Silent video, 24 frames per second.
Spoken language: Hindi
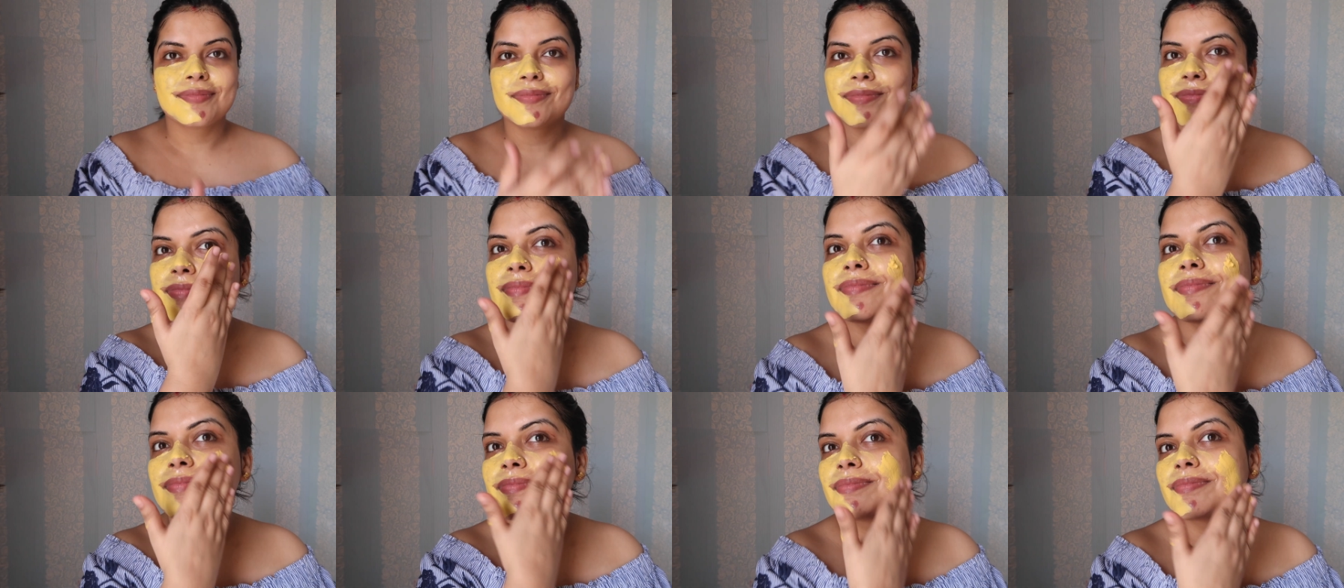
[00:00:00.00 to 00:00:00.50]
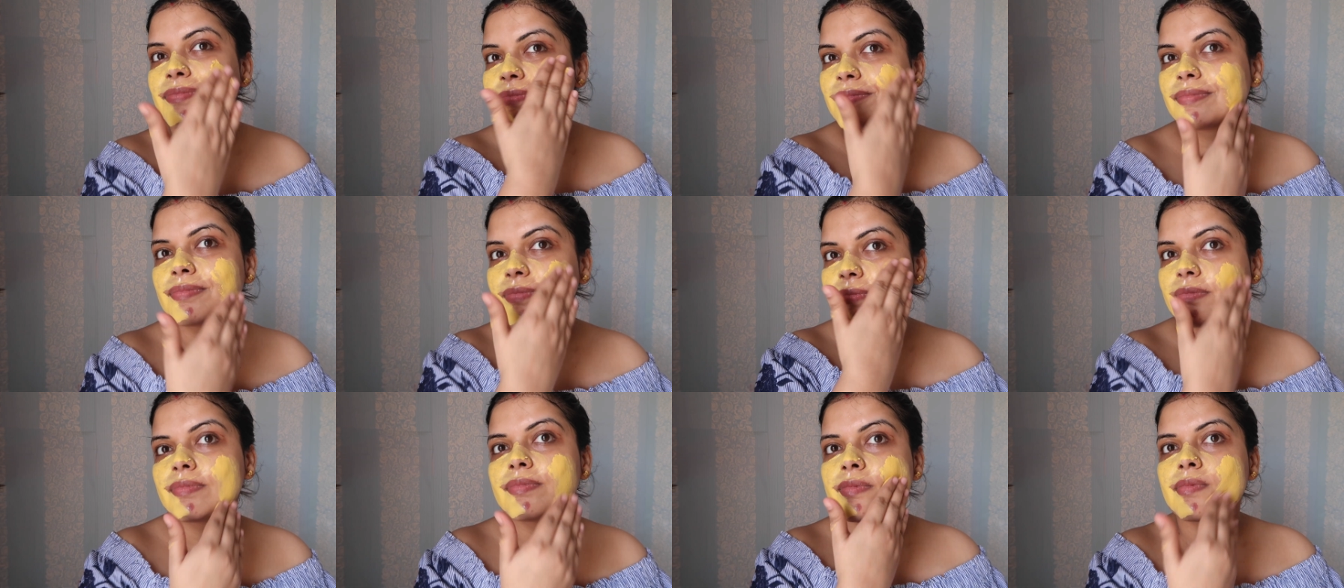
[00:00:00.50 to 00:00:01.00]
मिनरल
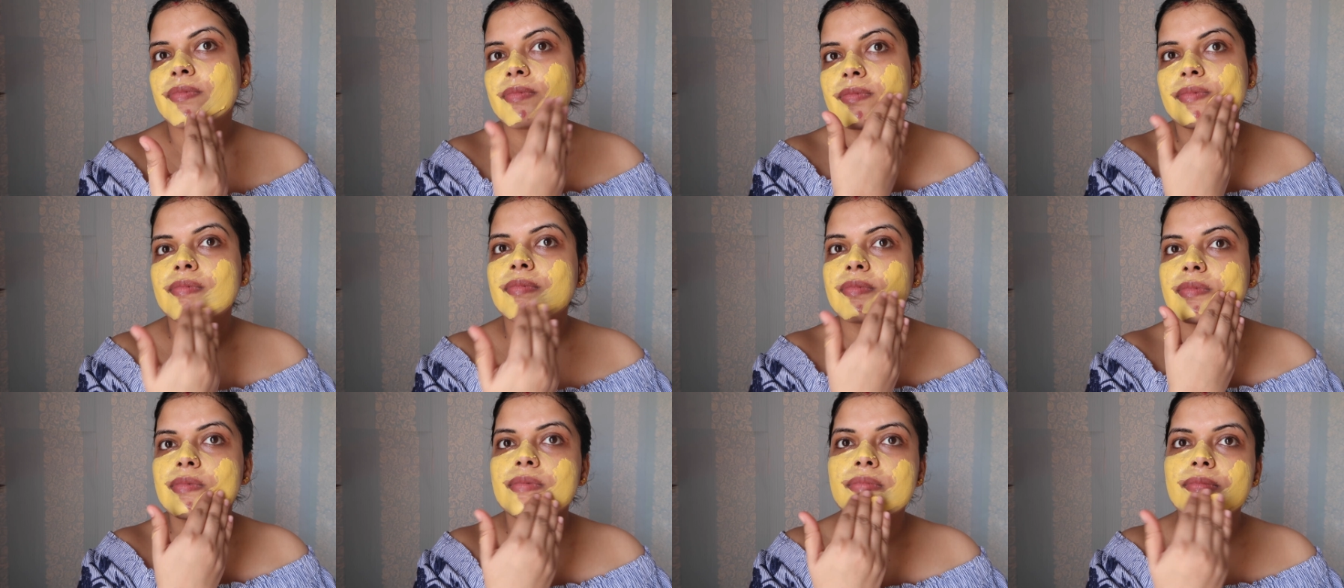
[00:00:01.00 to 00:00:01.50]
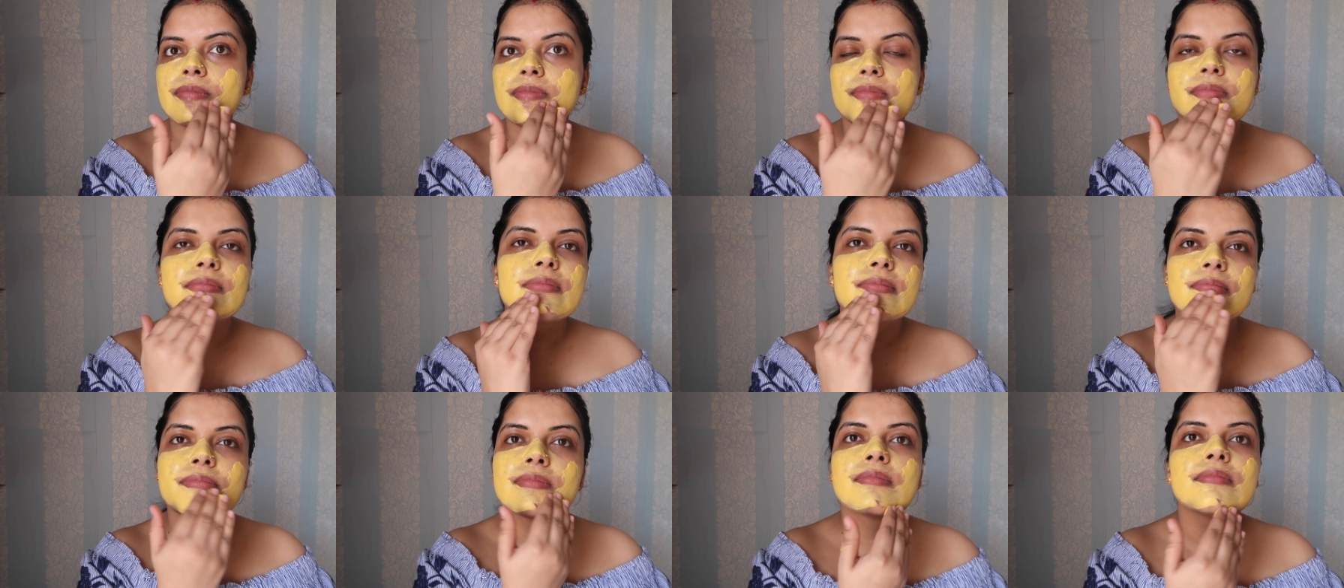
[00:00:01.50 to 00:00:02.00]
ऑयल है तो फेस वॉश करने
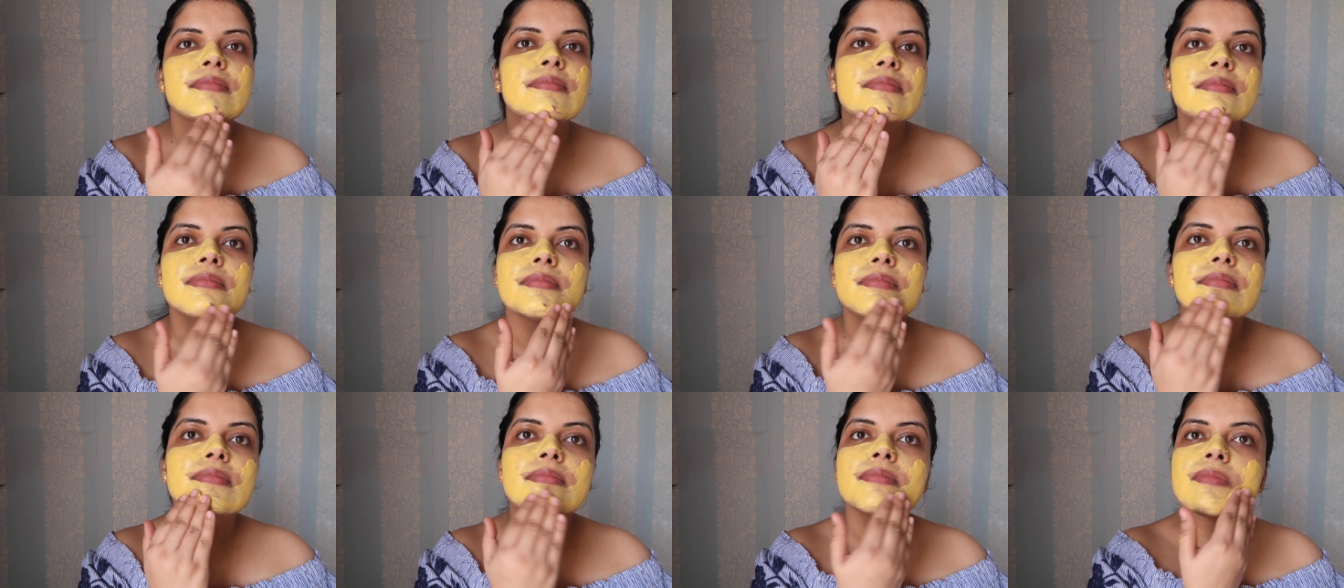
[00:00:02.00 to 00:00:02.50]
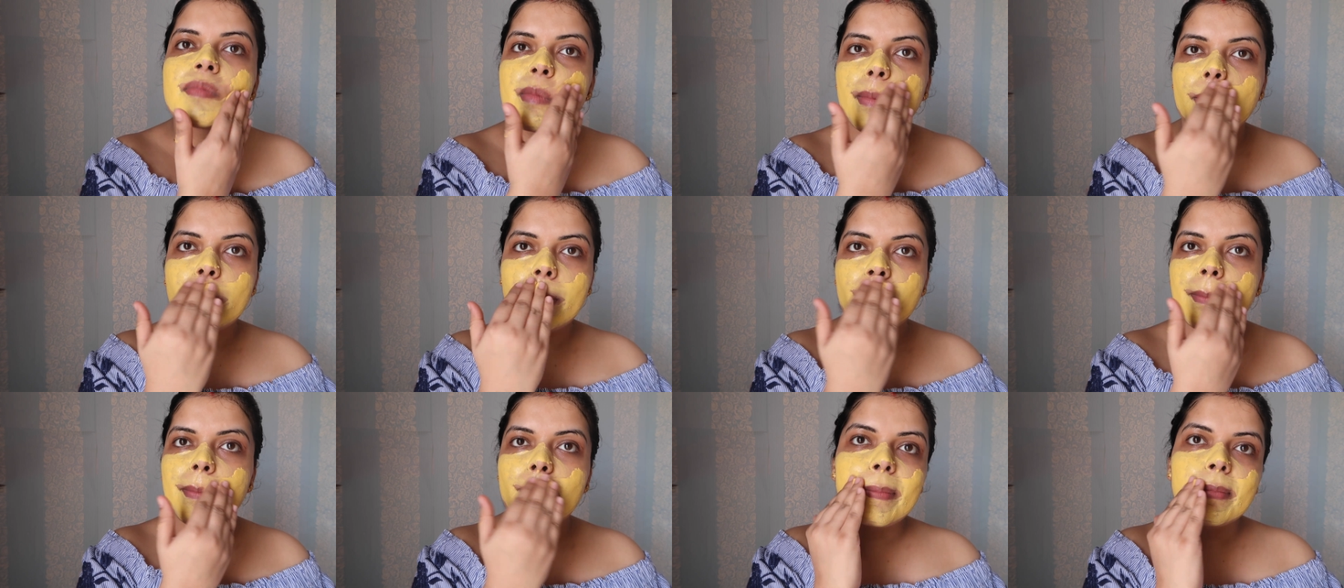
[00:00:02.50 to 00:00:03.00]
के बाद में इस फेस पैक
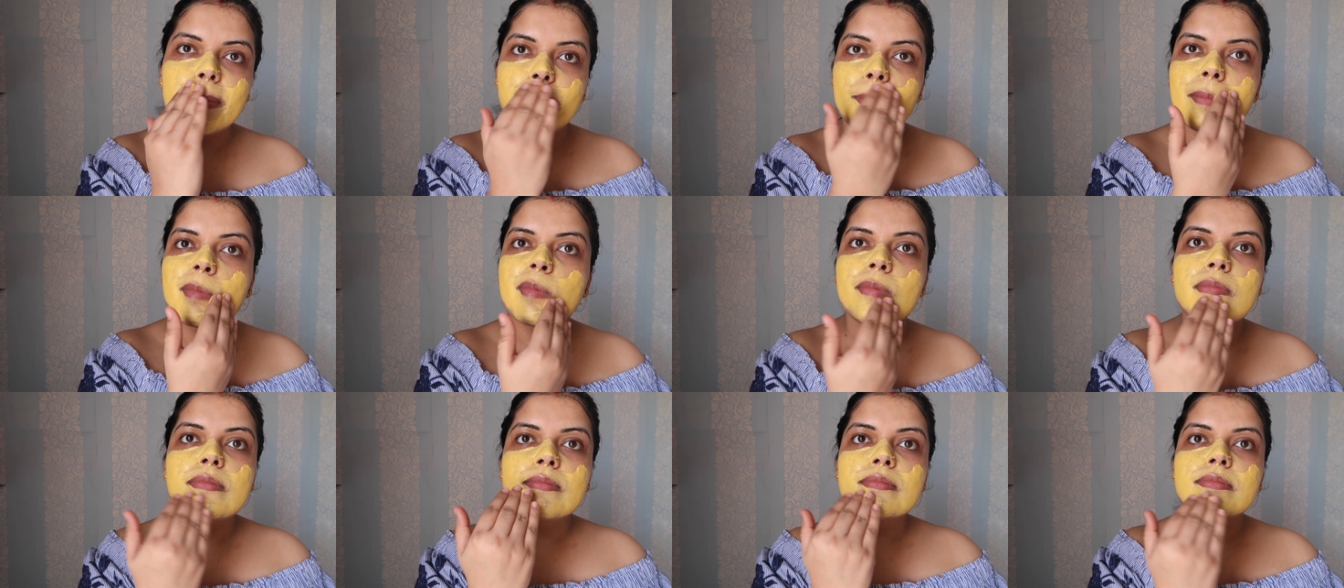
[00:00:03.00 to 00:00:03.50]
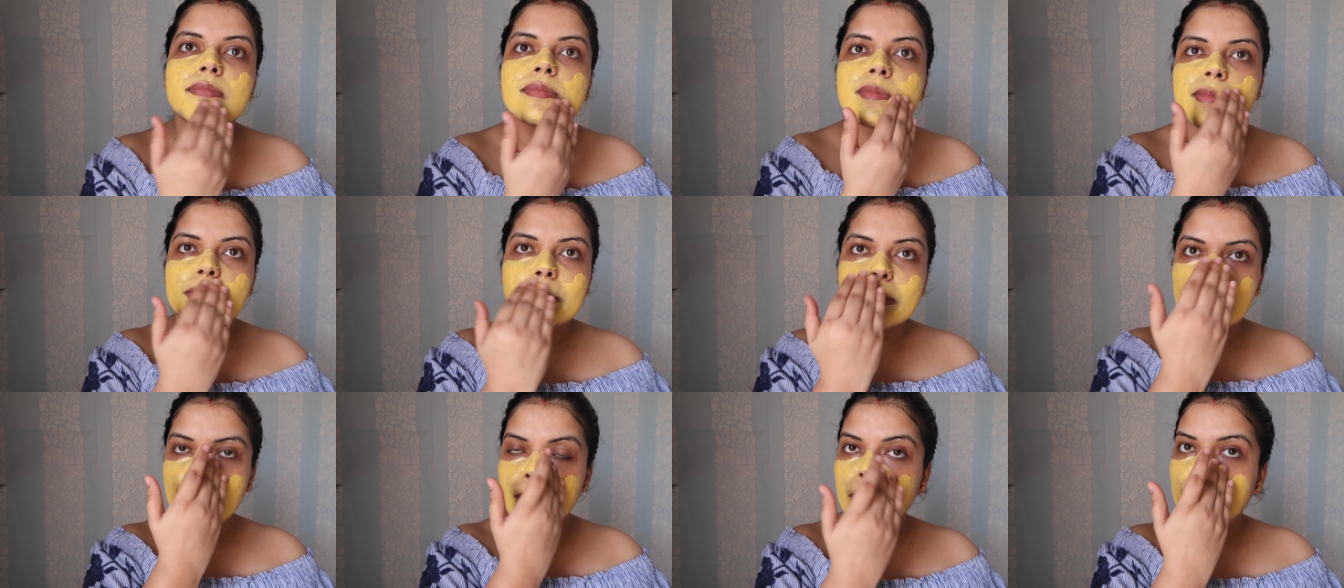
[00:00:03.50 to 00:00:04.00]
को अपने पूरे फेस पर
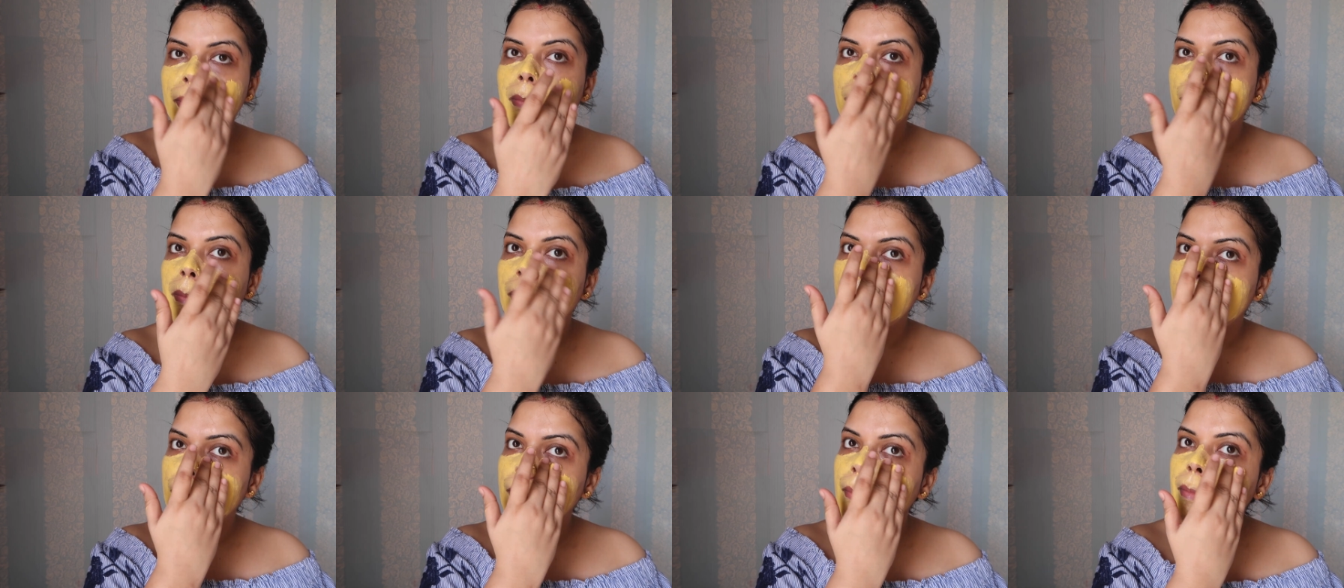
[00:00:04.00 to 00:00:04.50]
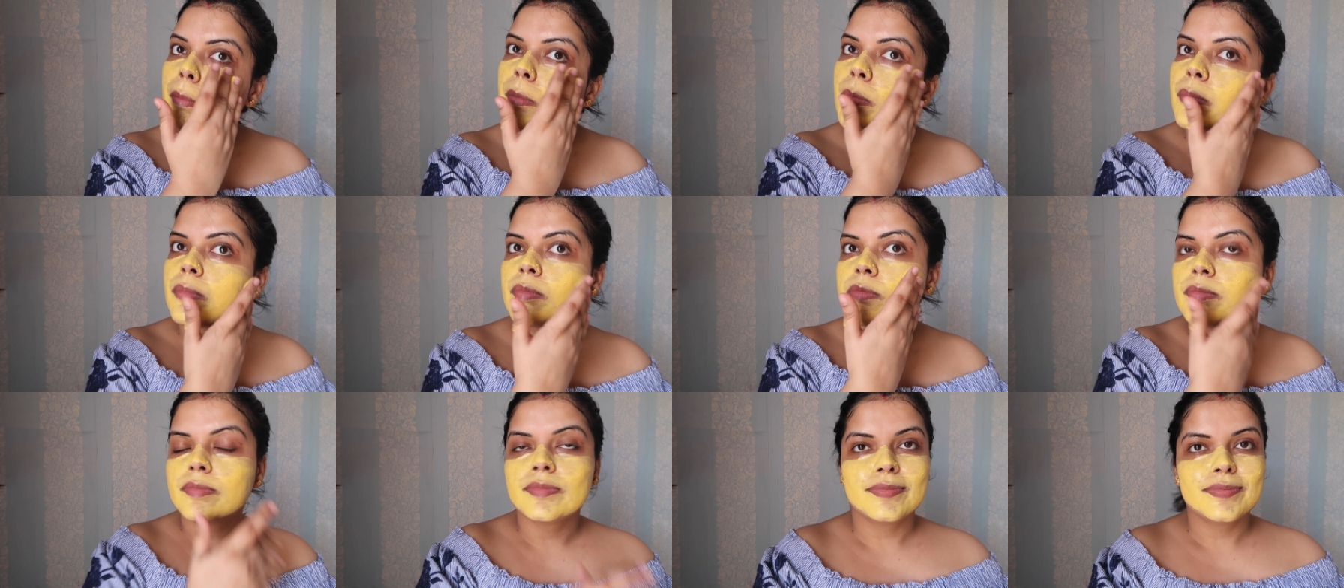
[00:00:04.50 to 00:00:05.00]
अच्छे से लगा लें
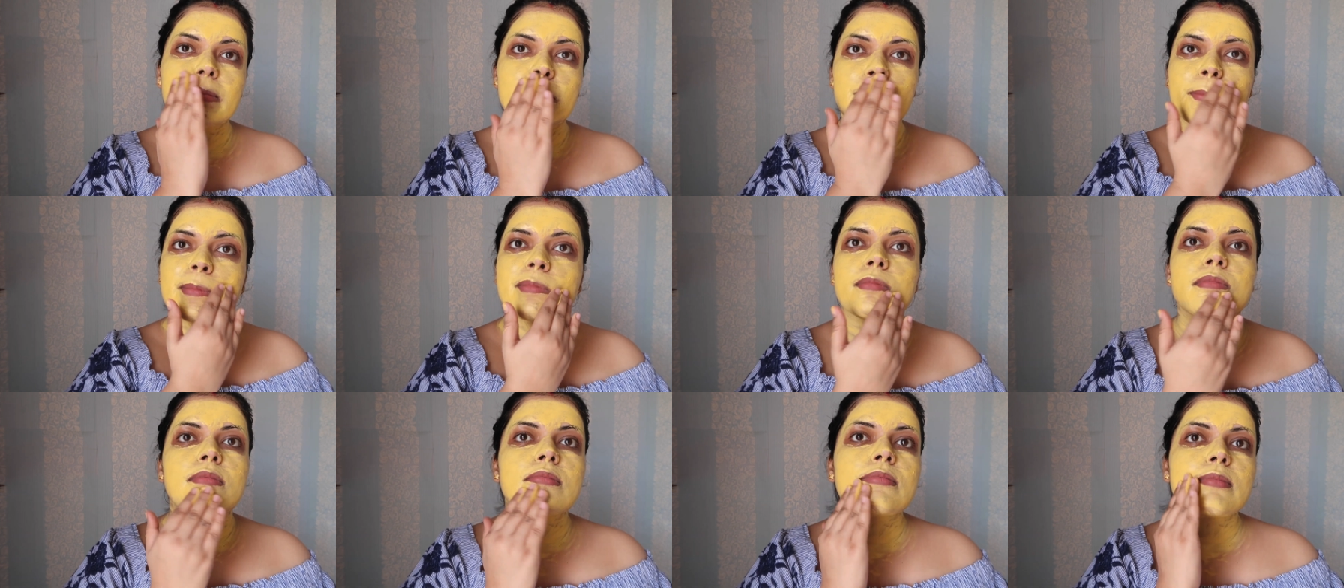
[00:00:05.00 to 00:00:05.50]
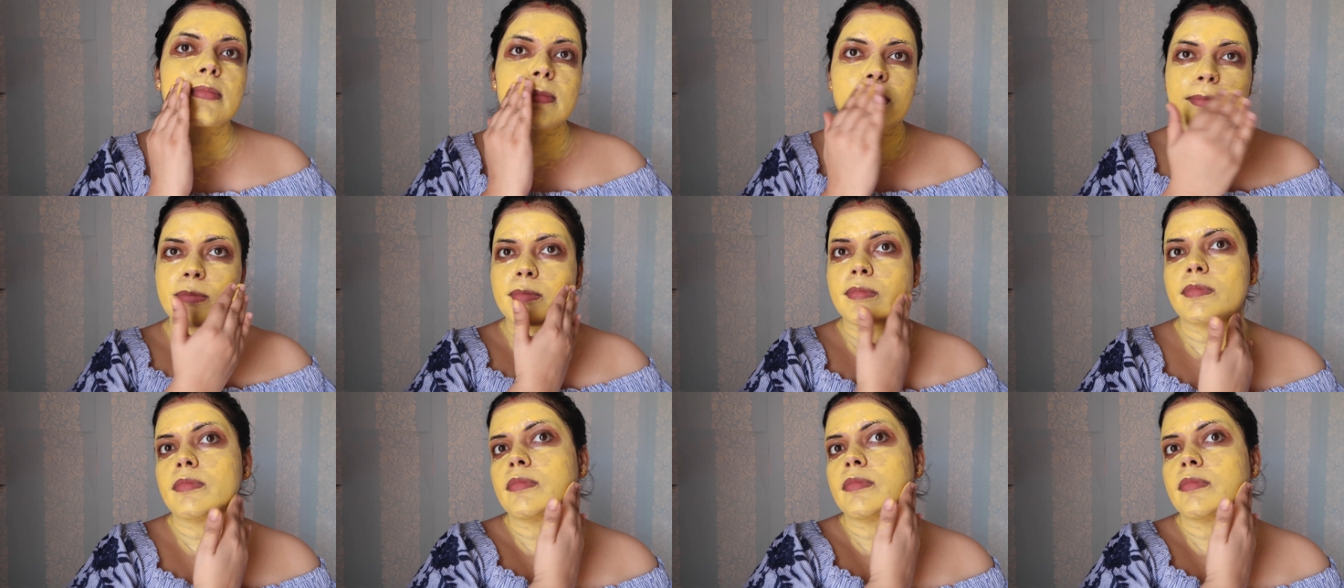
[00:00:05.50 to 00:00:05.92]
एंड 10 मिनट बस रखें